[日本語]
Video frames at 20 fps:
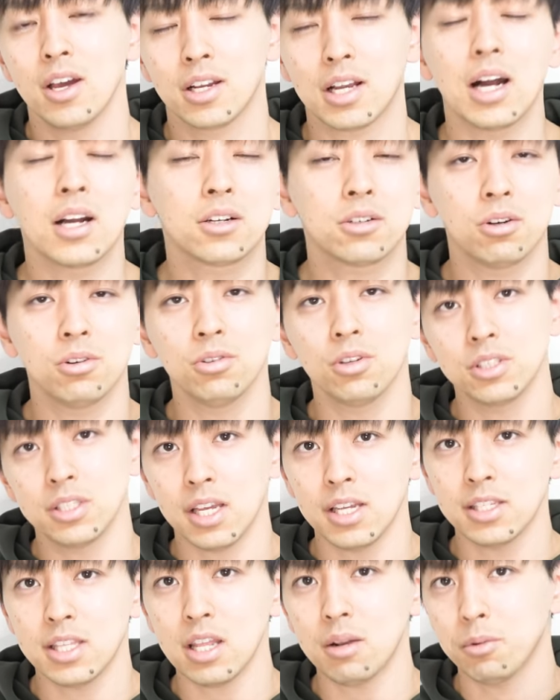学校の
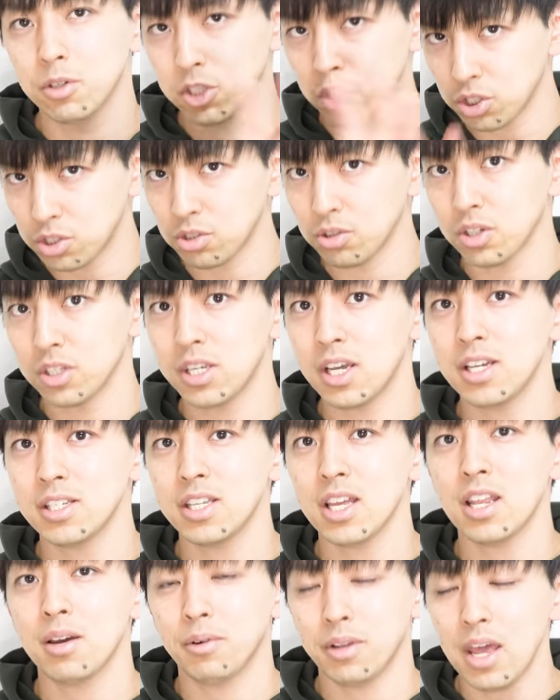先生でも塾の先
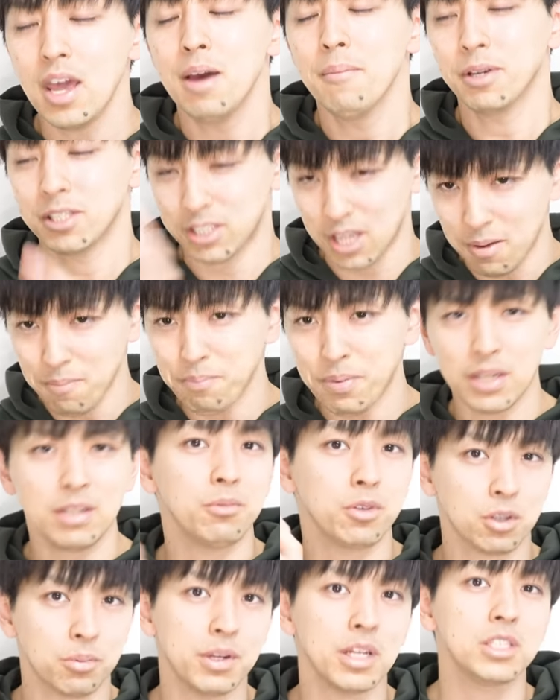生でもね、まあ、先輩で
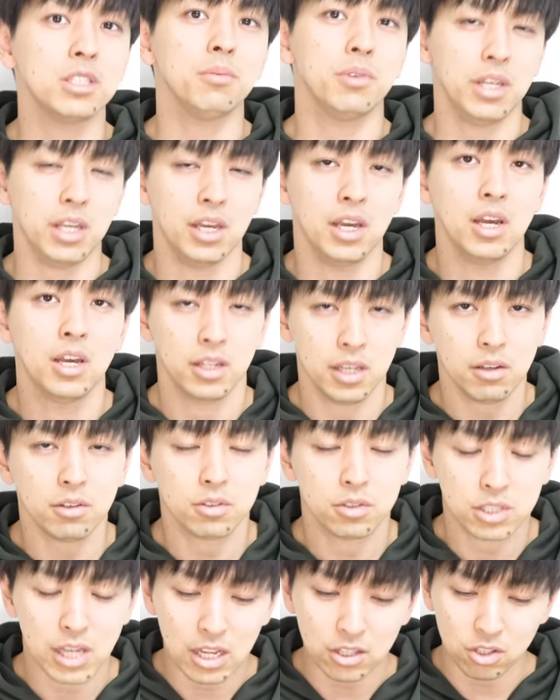も友達でもいい、え、
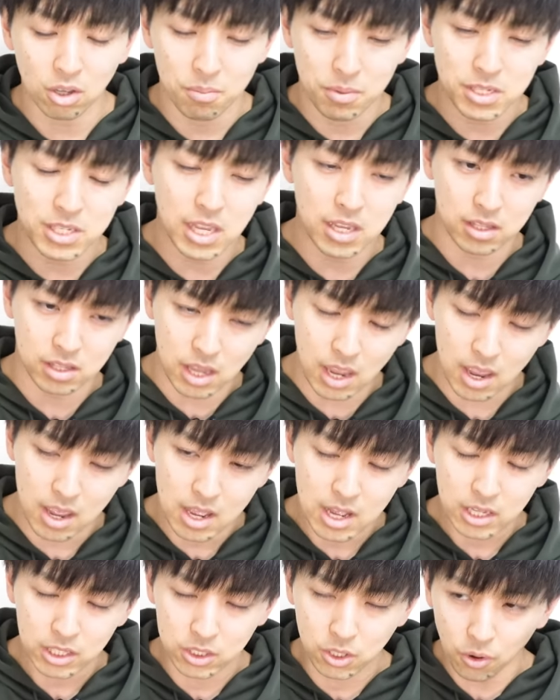ちゃんと見せて、
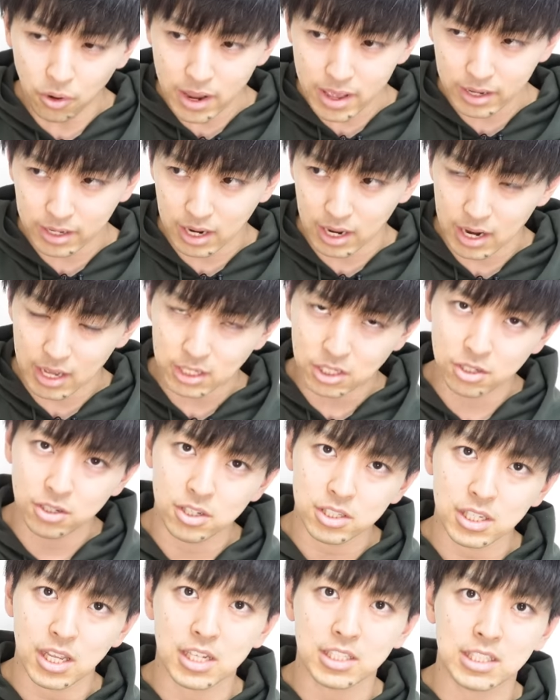どれから
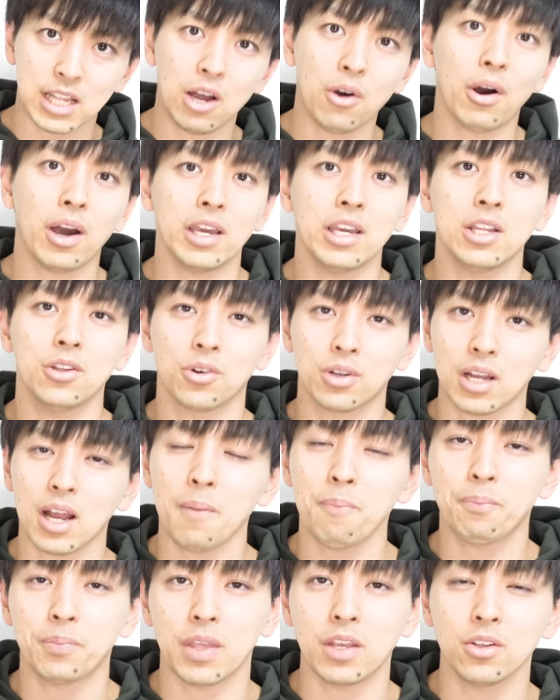優先した方がいいの
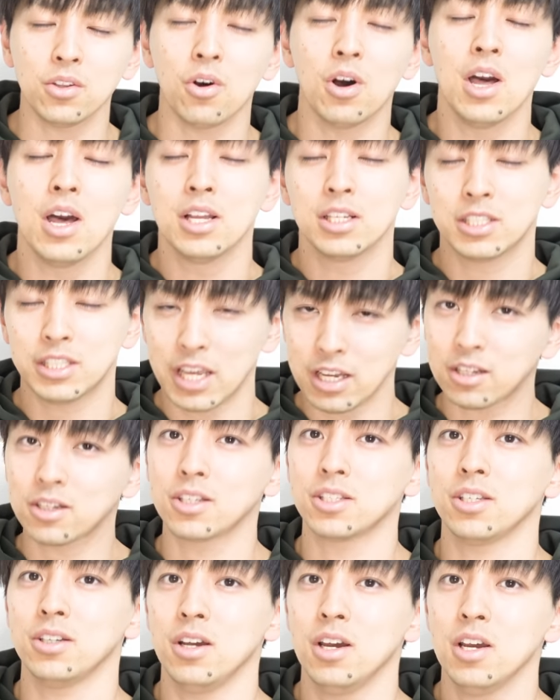かっていうのを
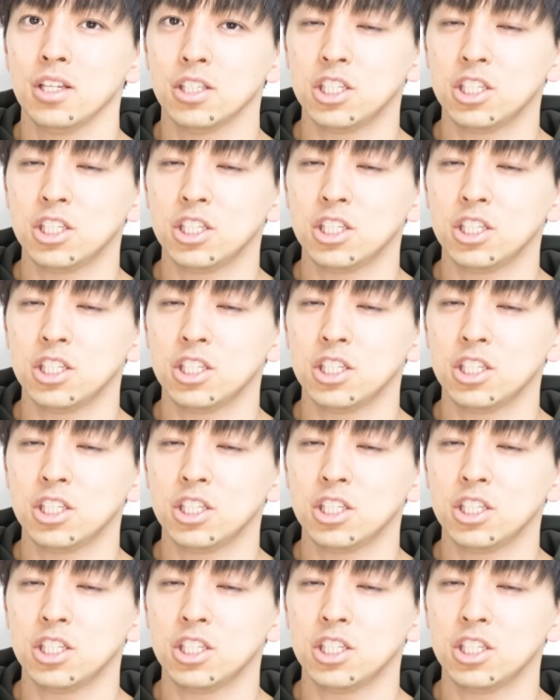チェックする。